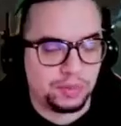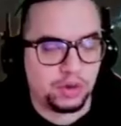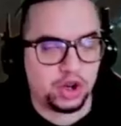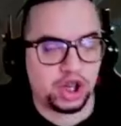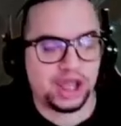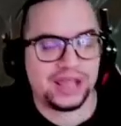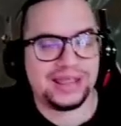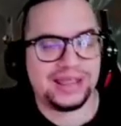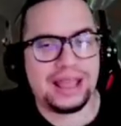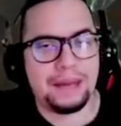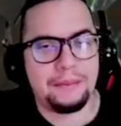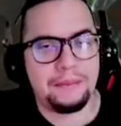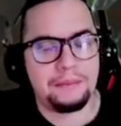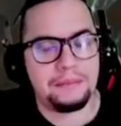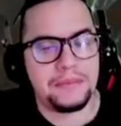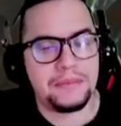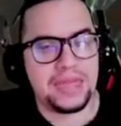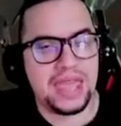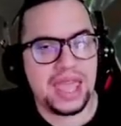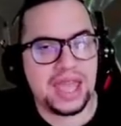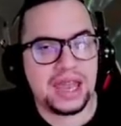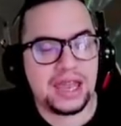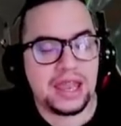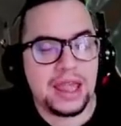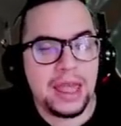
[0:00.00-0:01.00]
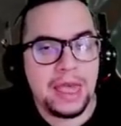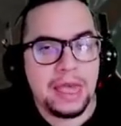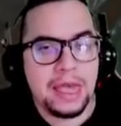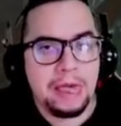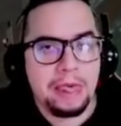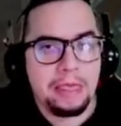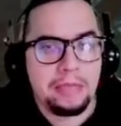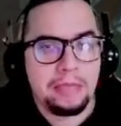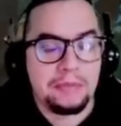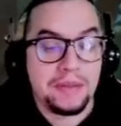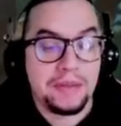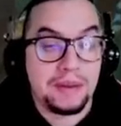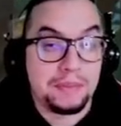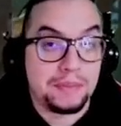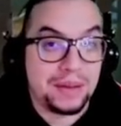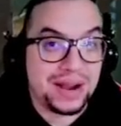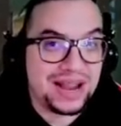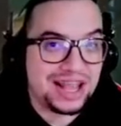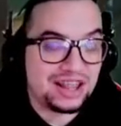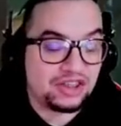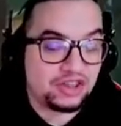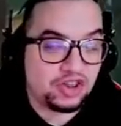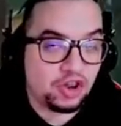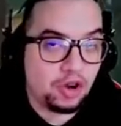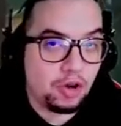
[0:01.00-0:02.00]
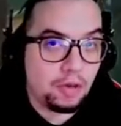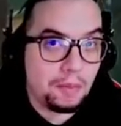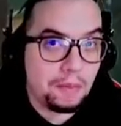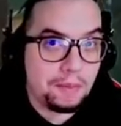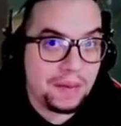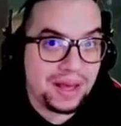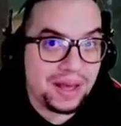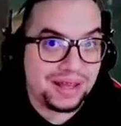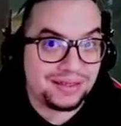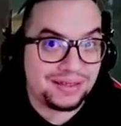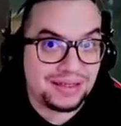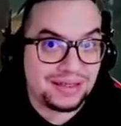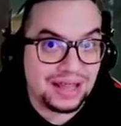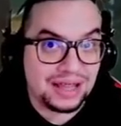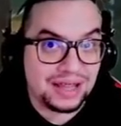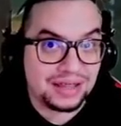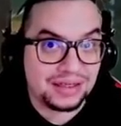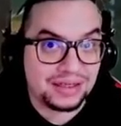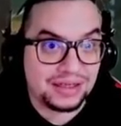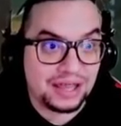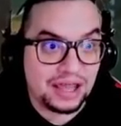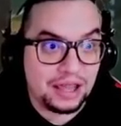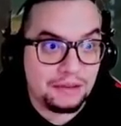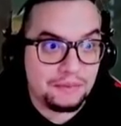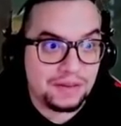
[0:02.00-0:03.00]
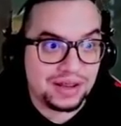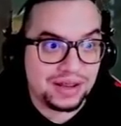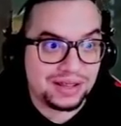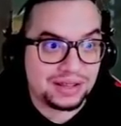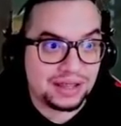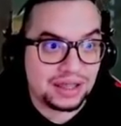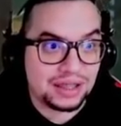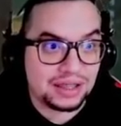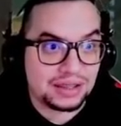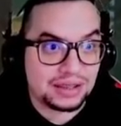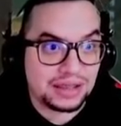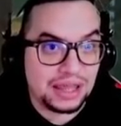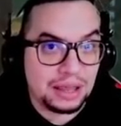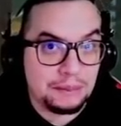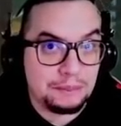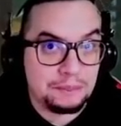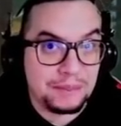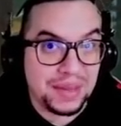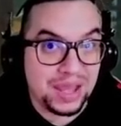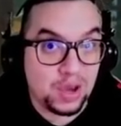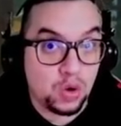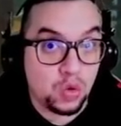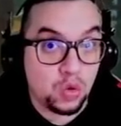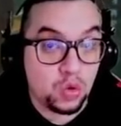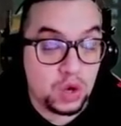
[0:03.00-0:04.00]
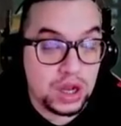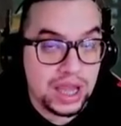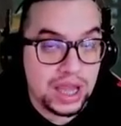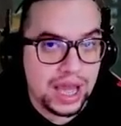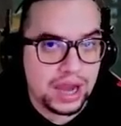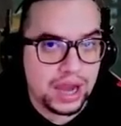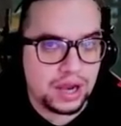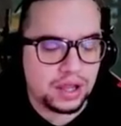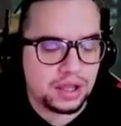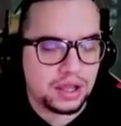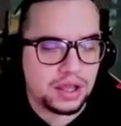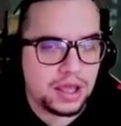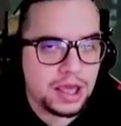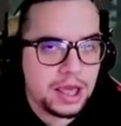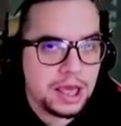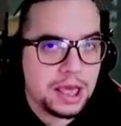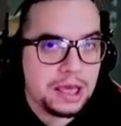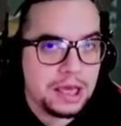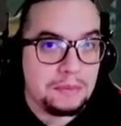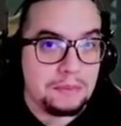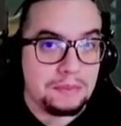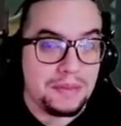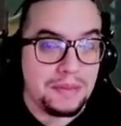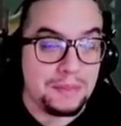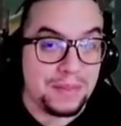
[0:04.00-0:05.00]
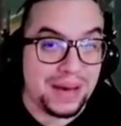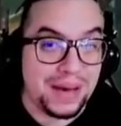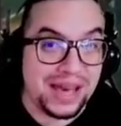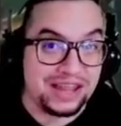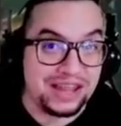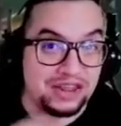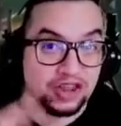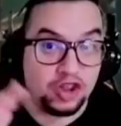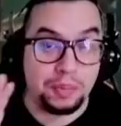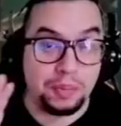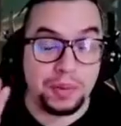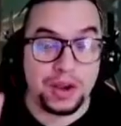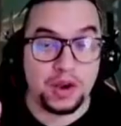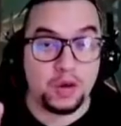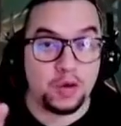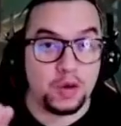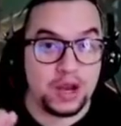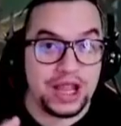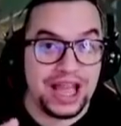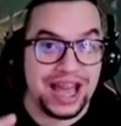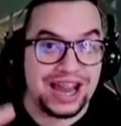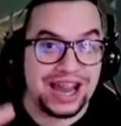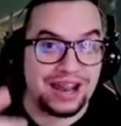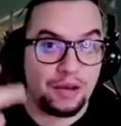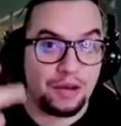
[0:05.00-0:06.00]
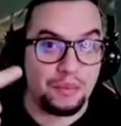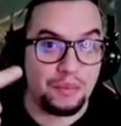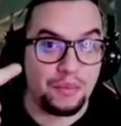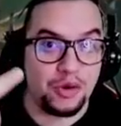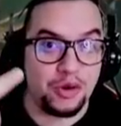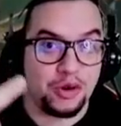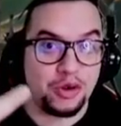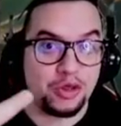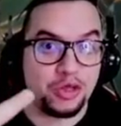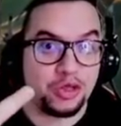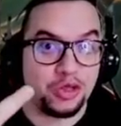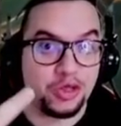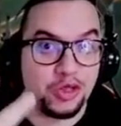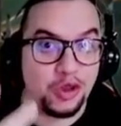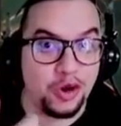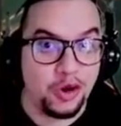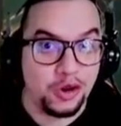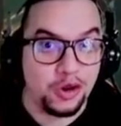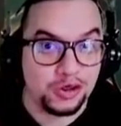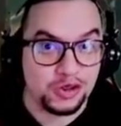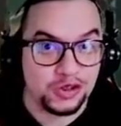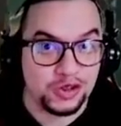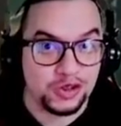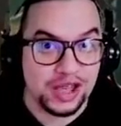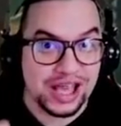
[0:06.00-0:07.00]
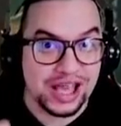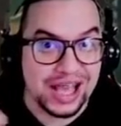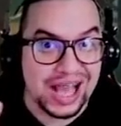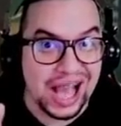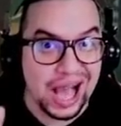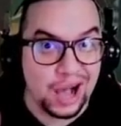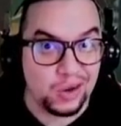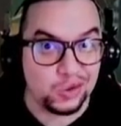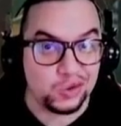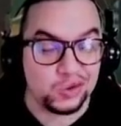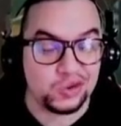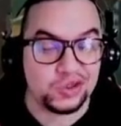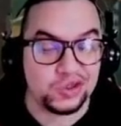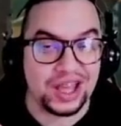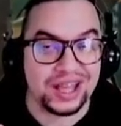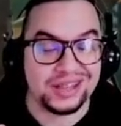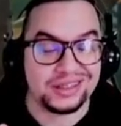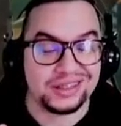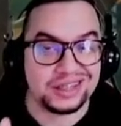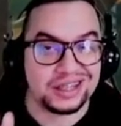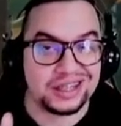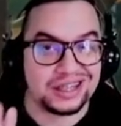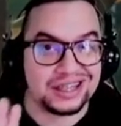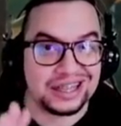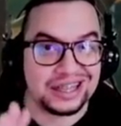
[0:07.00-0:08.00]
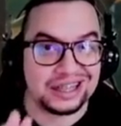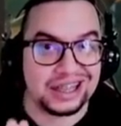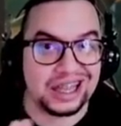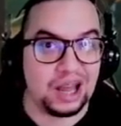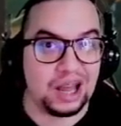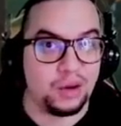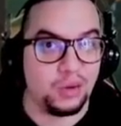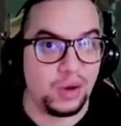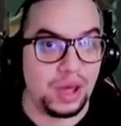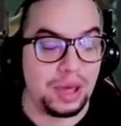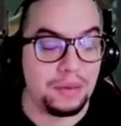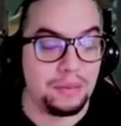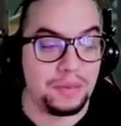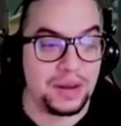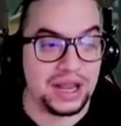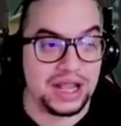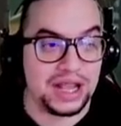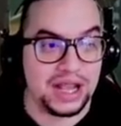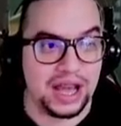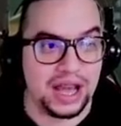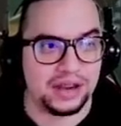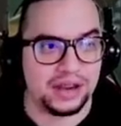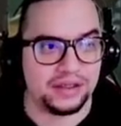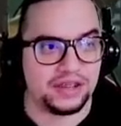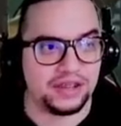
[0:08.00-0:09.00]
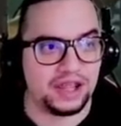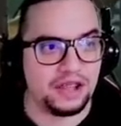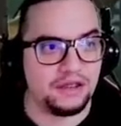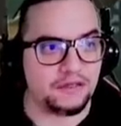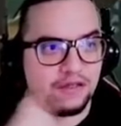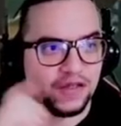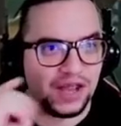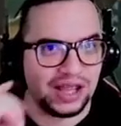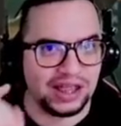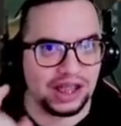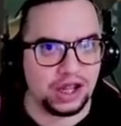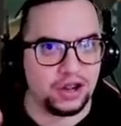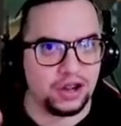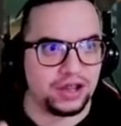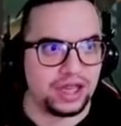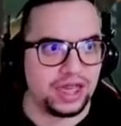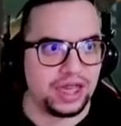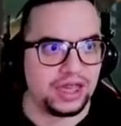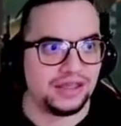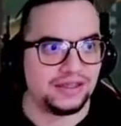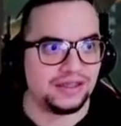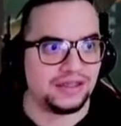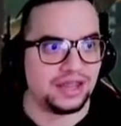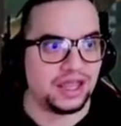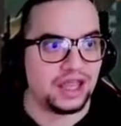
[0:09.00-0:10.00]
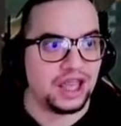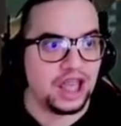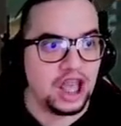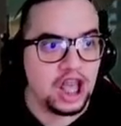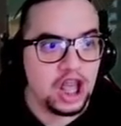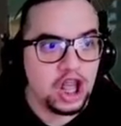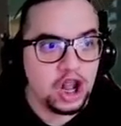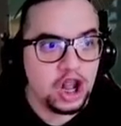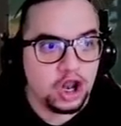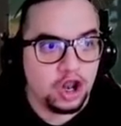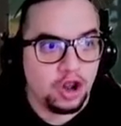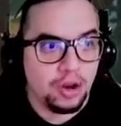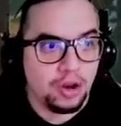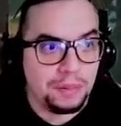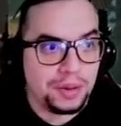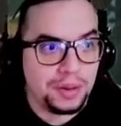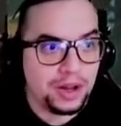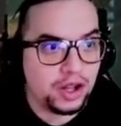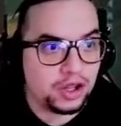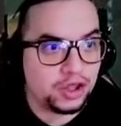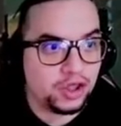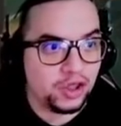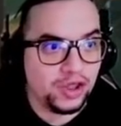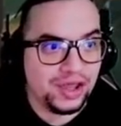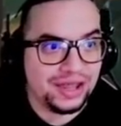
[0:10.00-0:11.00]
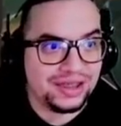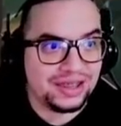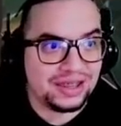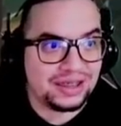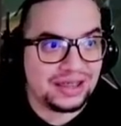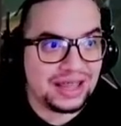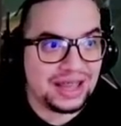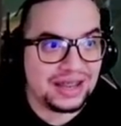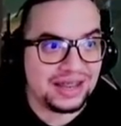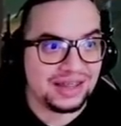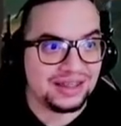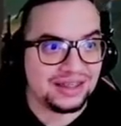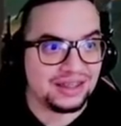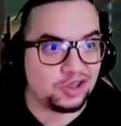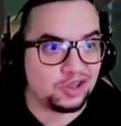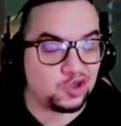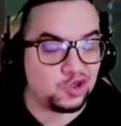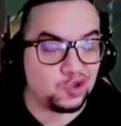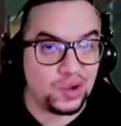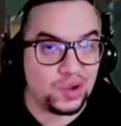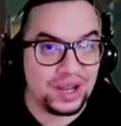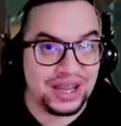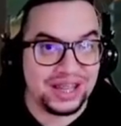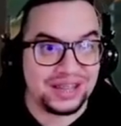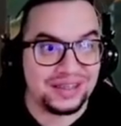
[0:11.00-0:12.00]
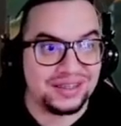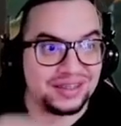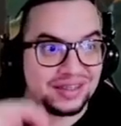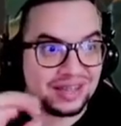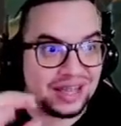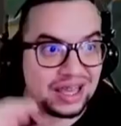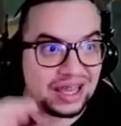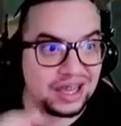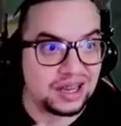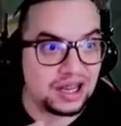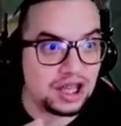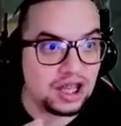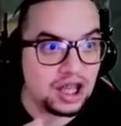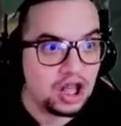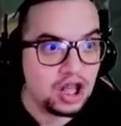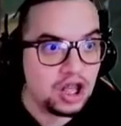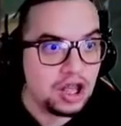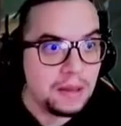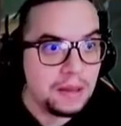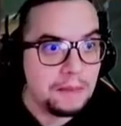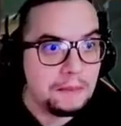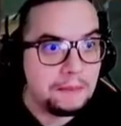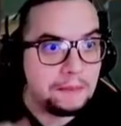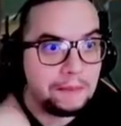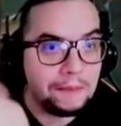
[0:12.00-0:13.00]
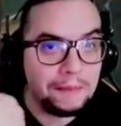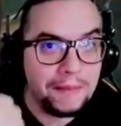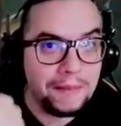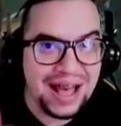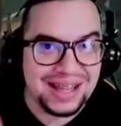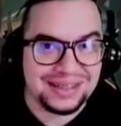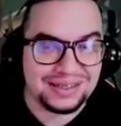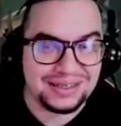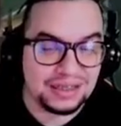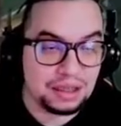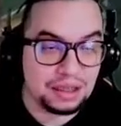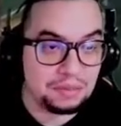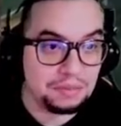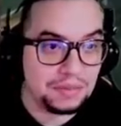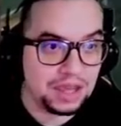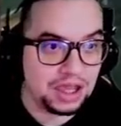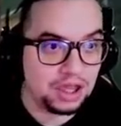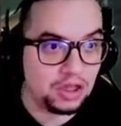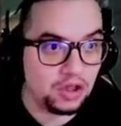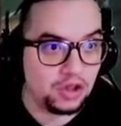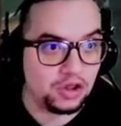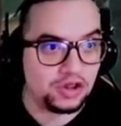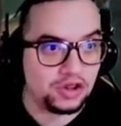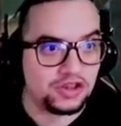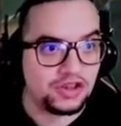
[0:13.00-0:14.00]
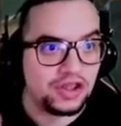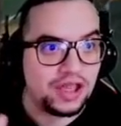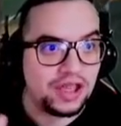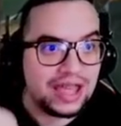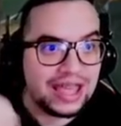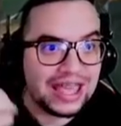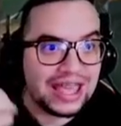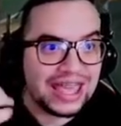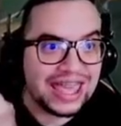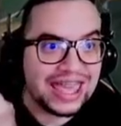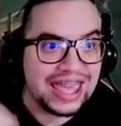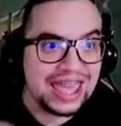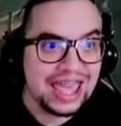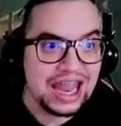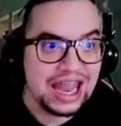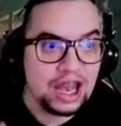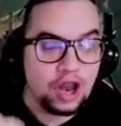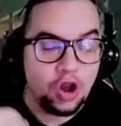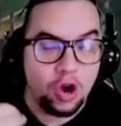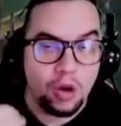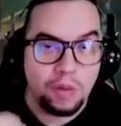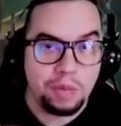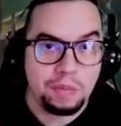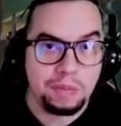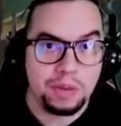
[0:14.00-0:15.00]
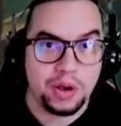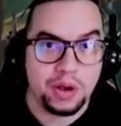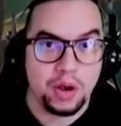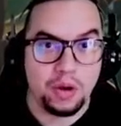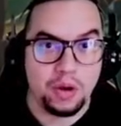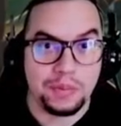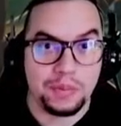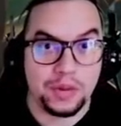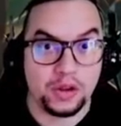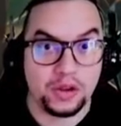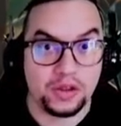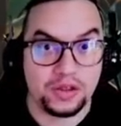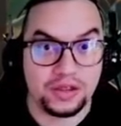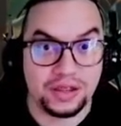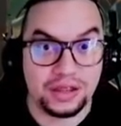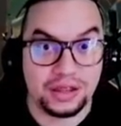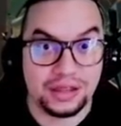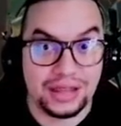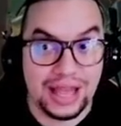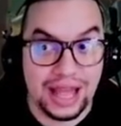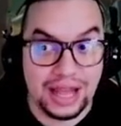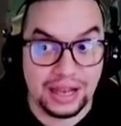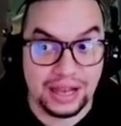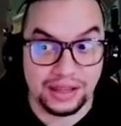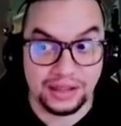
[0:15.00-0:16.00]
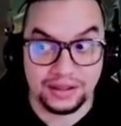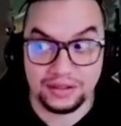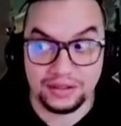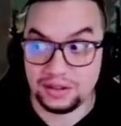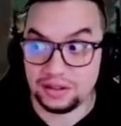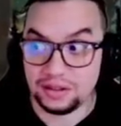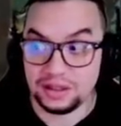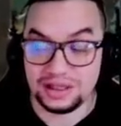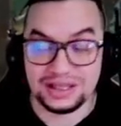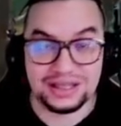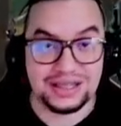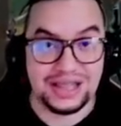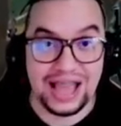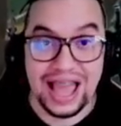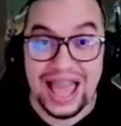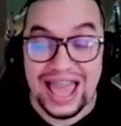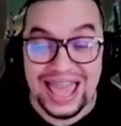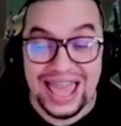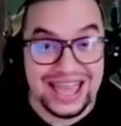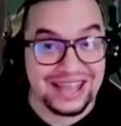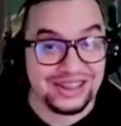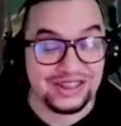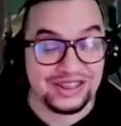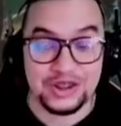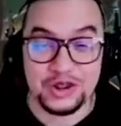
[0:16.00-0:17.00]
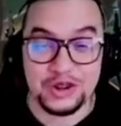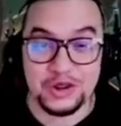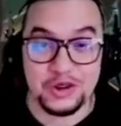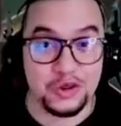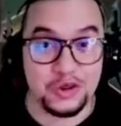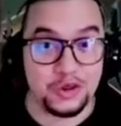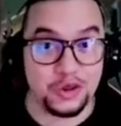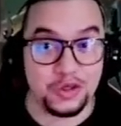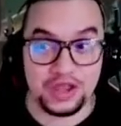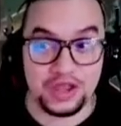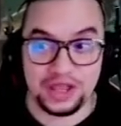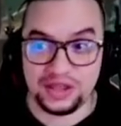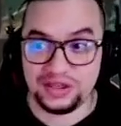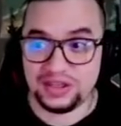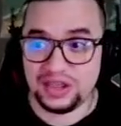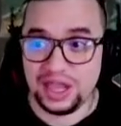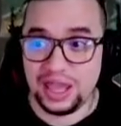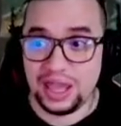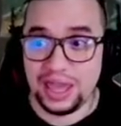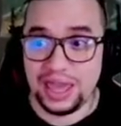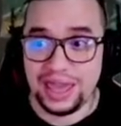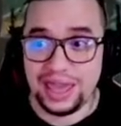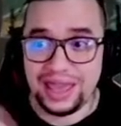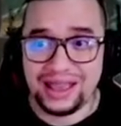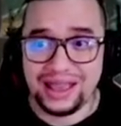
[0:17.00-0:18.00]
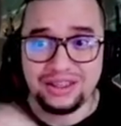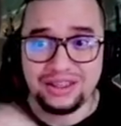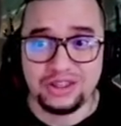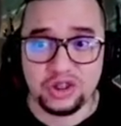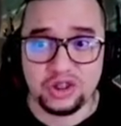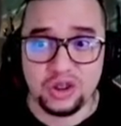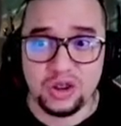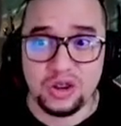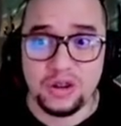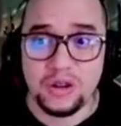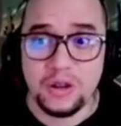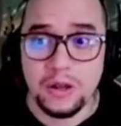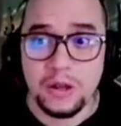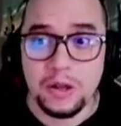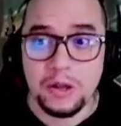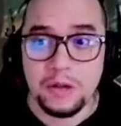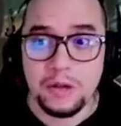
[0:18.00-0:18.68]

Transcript: porque también me pareció bastante, bastante peculiar me pareció peculiar por dos causas y ya te las voy a explicar. ¿sí? Fíjate lo que dice. Los pilotos de titanes suelen ser más temidos que los propios titanes. Ya eso nos dice, esto